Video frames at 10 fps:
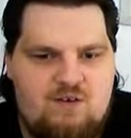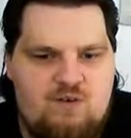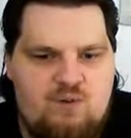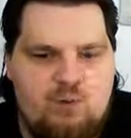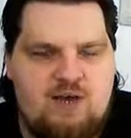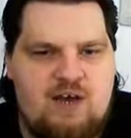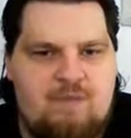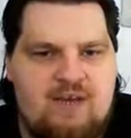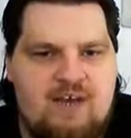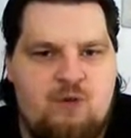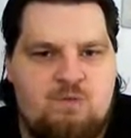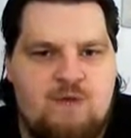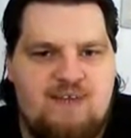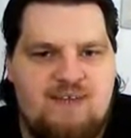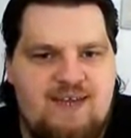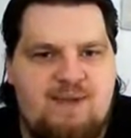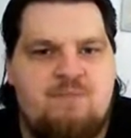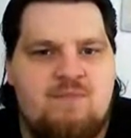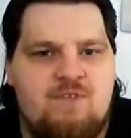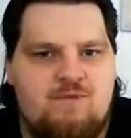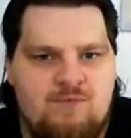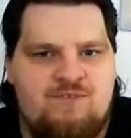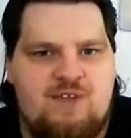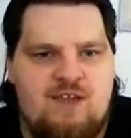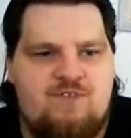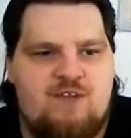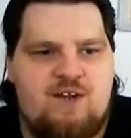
Oder aber er erhöht bei jedem fünften Level